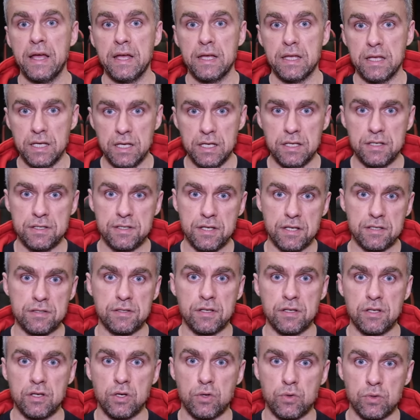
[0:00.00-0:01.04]
И,
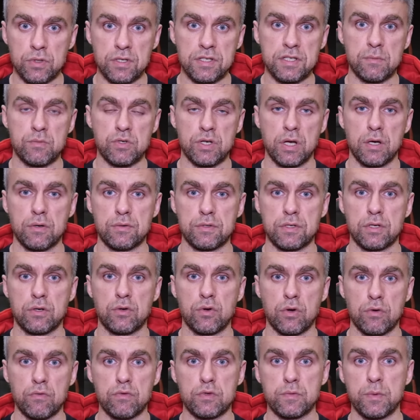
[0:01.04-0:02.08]
естественно, нейроны снабжаются
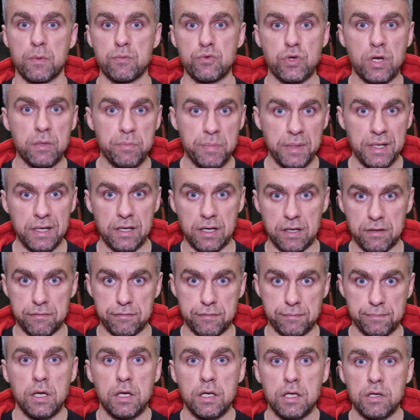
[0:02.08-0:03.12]
кровью с помощью капилляров.
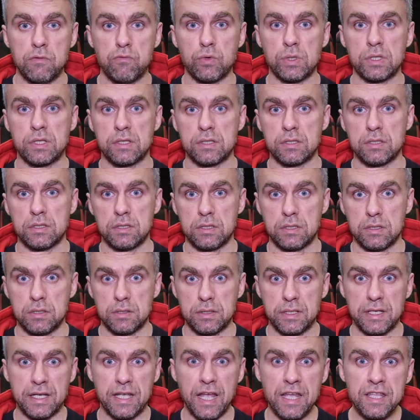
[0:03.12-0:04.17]
И вот э,
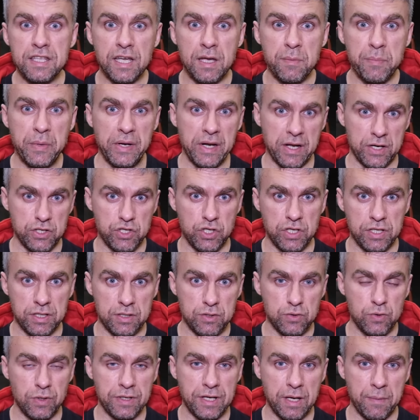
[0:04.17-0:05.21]
эти капиллярчики
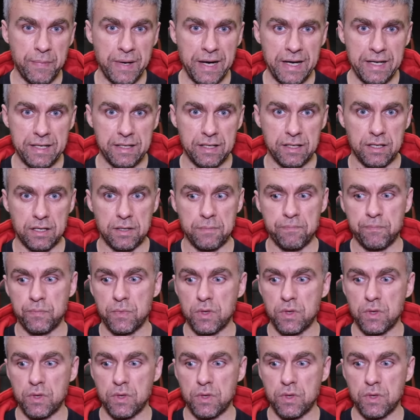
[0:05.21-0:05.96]
настолько маленькие,